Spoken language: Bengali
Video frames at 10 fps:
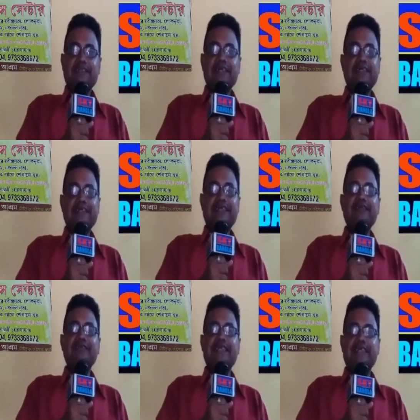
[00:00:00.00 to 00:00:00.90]
তার
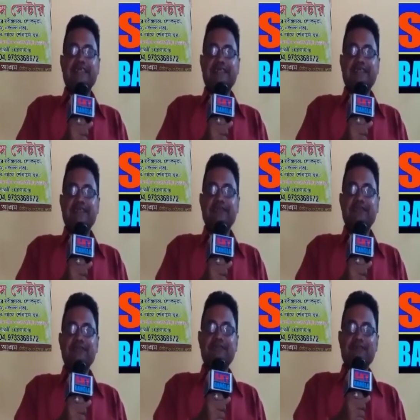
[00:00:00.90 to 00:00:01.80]
কেউ নেই
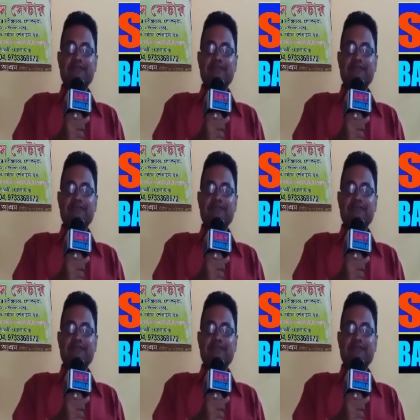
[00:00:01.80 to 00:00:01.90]
খুব